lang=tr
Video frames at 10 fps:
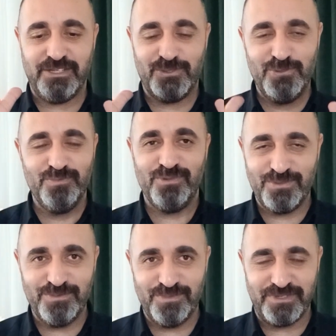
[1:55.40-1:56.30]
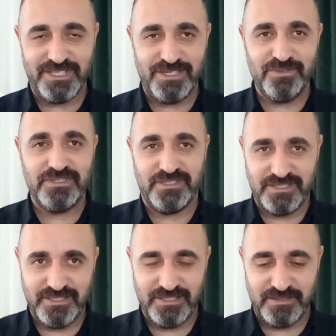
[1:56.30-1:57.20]
gümbür gümbür geliyor.
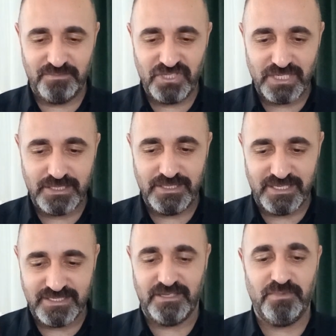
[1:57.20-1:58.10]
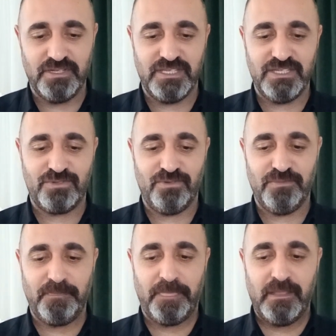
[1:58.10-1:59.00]
Hızlı bir şekilde zaman
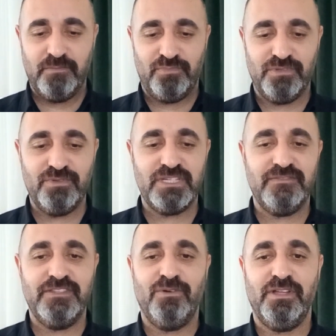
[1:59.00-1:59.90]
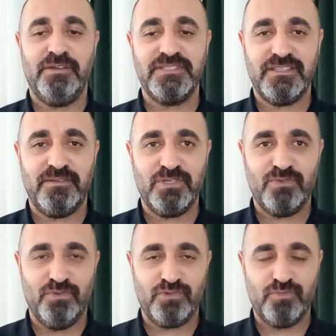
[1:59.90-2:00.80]
geçiyor. Bundan önceki videolarımızda tabii ki
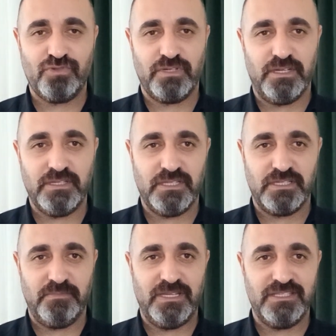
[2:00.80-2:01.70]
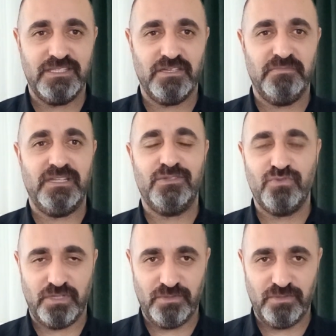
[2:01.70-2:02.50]
konuşmuştuk arkadaşlar. Belki iki ay, belki üç ay